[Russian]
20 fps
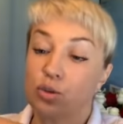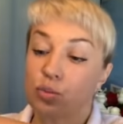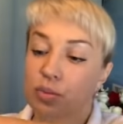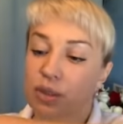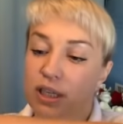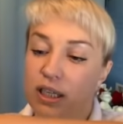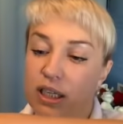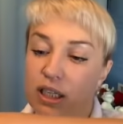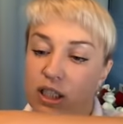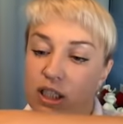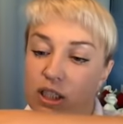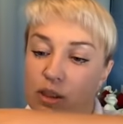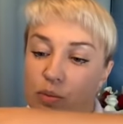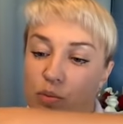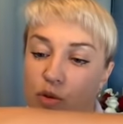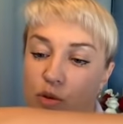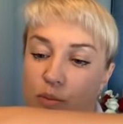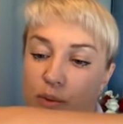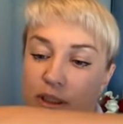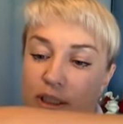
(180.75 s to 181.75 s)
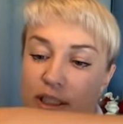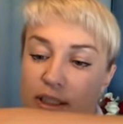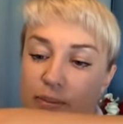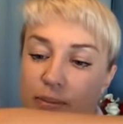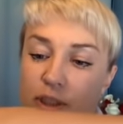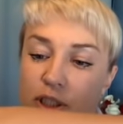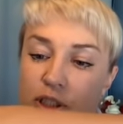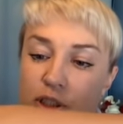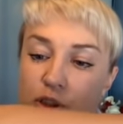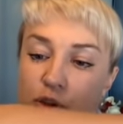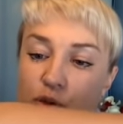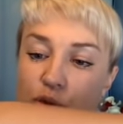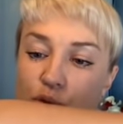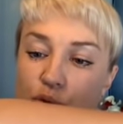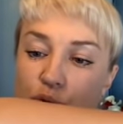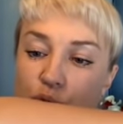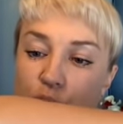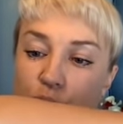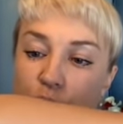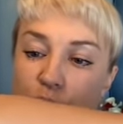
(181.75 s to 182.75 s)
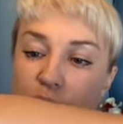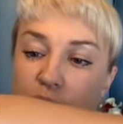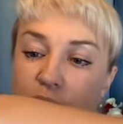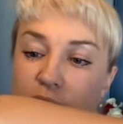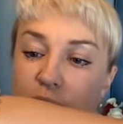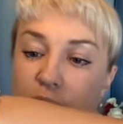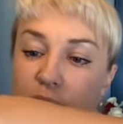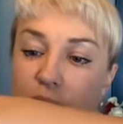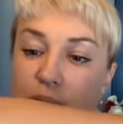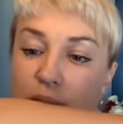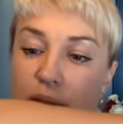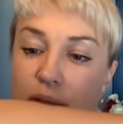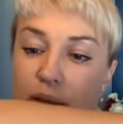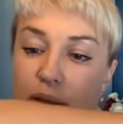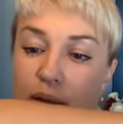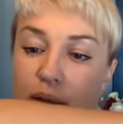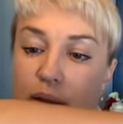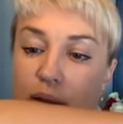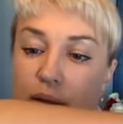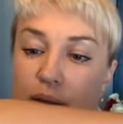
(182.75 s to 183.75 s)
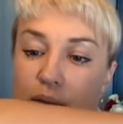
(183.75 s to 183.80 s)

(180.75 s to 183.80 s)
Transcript: Мне кажется, может быть, размерчик чуть-чуть мне э,